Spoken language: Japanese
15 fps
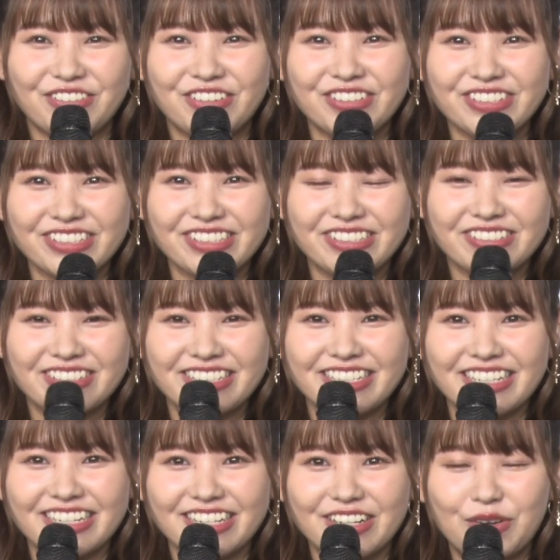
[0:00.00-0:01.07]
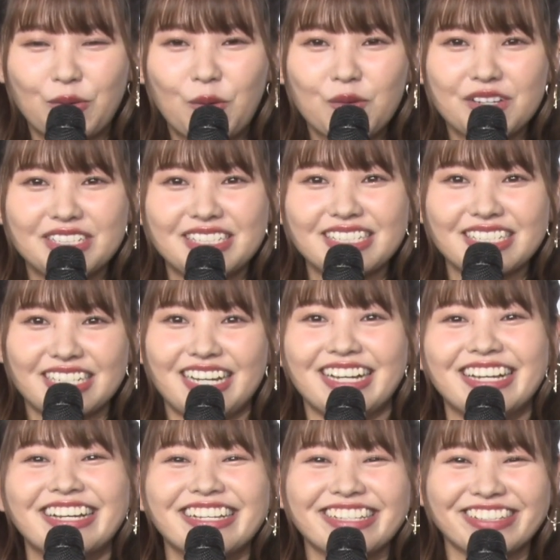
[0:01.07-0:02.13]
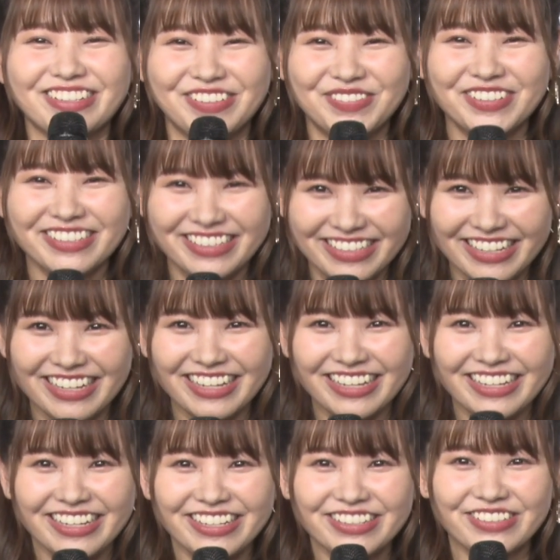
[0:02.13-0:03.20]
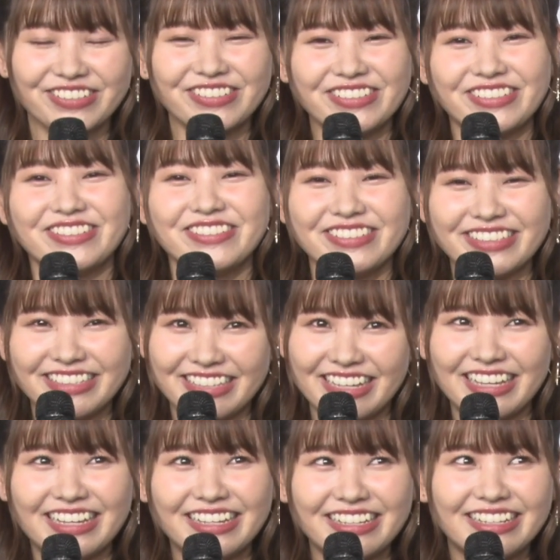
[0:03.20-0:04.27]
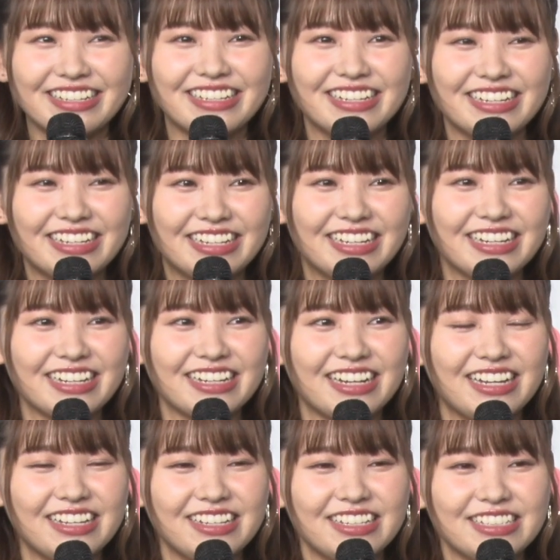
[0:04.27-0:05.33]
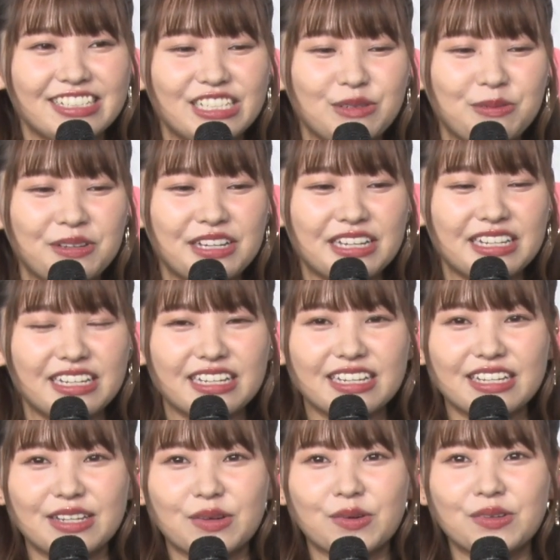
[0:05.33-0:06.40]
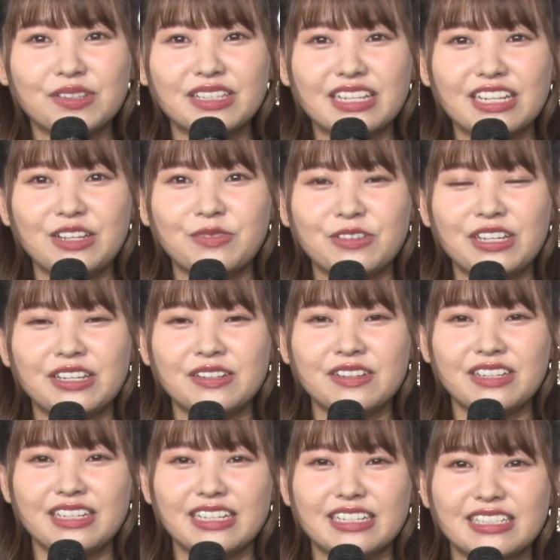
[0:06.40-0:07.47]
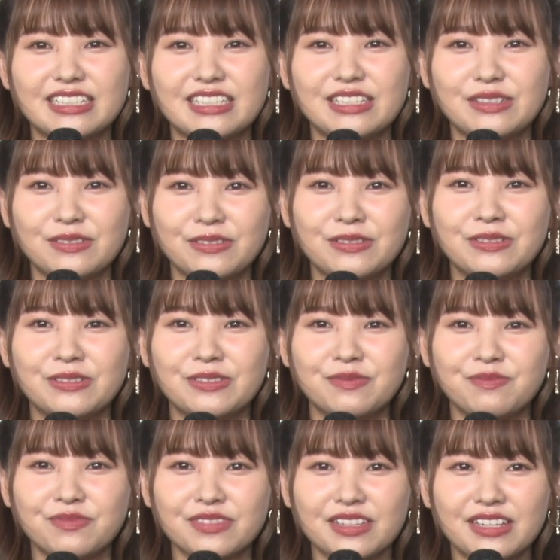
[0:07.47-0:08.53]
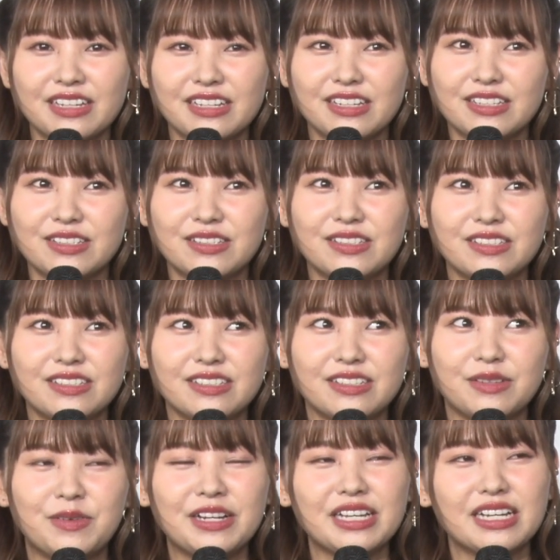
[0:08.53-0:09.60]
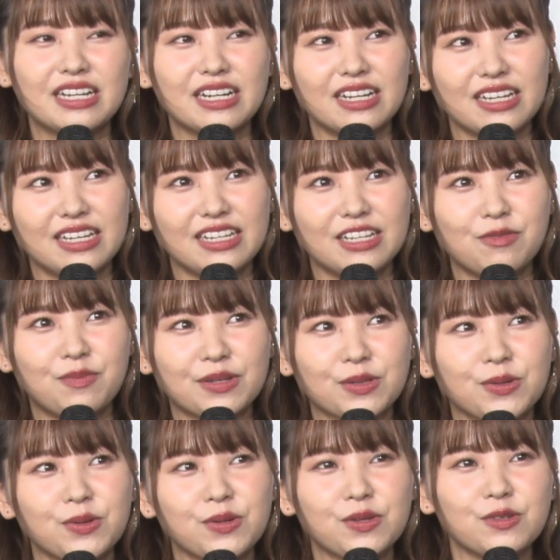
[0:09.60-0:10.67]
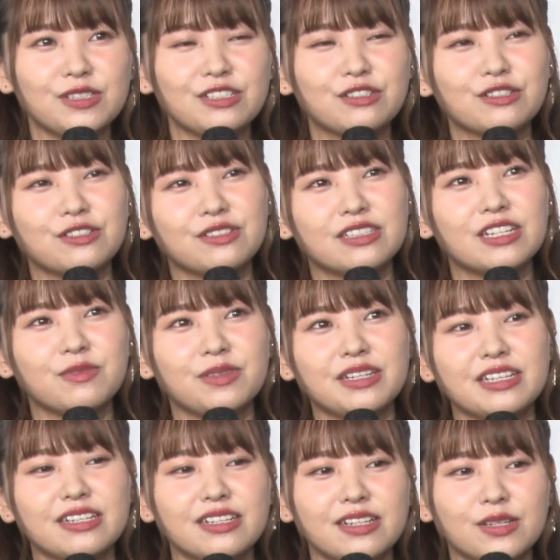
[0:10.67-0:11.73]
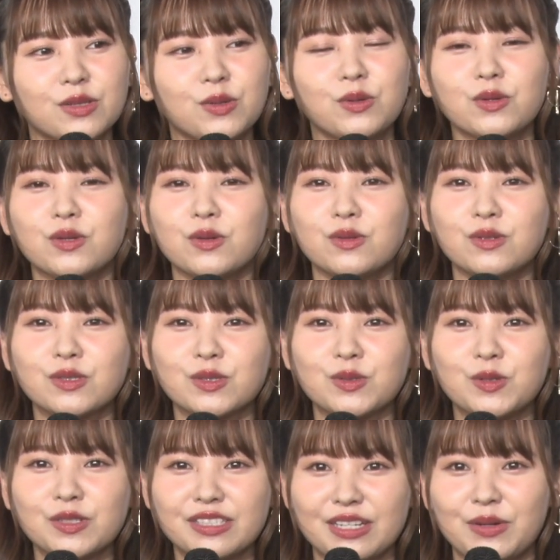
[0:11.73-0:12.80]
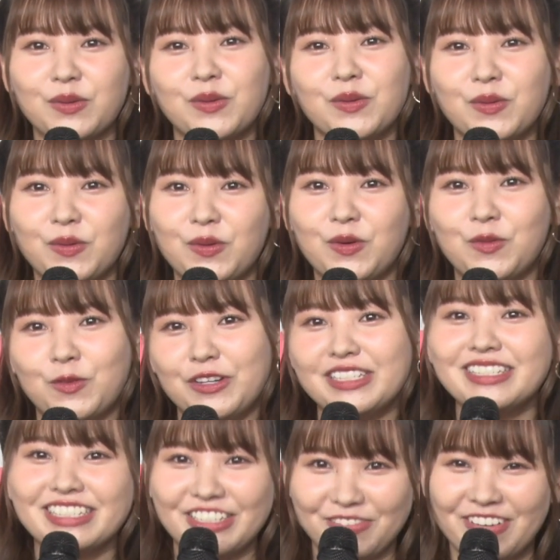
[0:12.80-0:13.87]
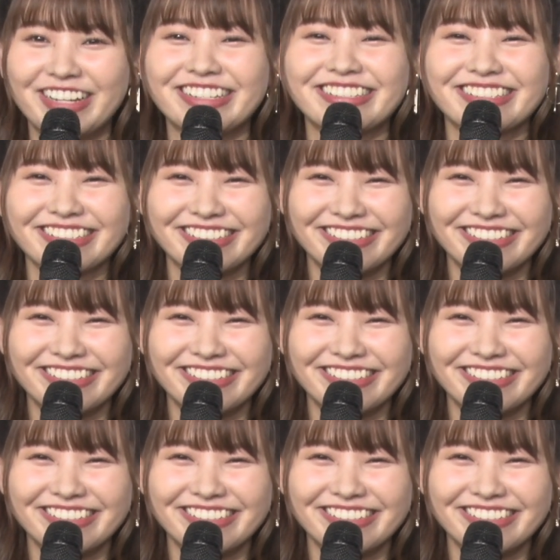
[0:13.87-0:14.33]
もう本当に大きいなと思って東京ってなんか渋谷だけでこんなにも広いんやっていう毎回やっぱ東京に来るたび東京の凄さを思い知ります